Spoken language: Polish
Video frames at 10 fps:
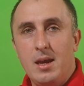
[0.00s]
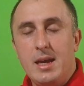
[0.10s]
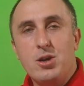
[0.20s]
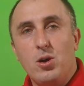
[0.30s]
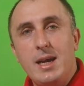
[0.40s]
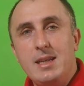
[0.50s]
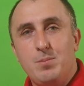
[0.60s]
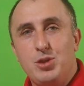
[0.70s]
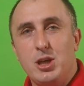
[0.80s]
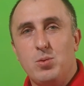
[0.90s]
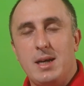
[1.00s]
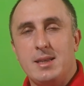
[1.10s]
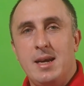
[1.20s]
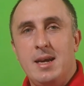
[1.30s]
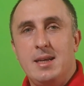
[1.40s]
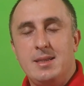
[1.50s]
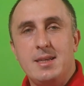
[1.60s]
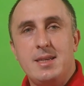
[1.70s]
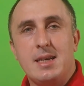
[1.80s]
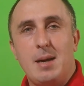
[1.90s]
I kolejny przykład z
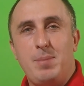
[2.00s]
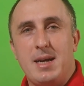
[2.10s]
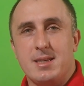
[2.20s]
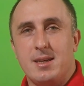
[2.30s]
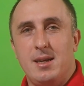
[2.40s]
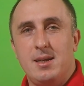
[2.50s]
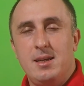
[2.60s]
języka Pascal.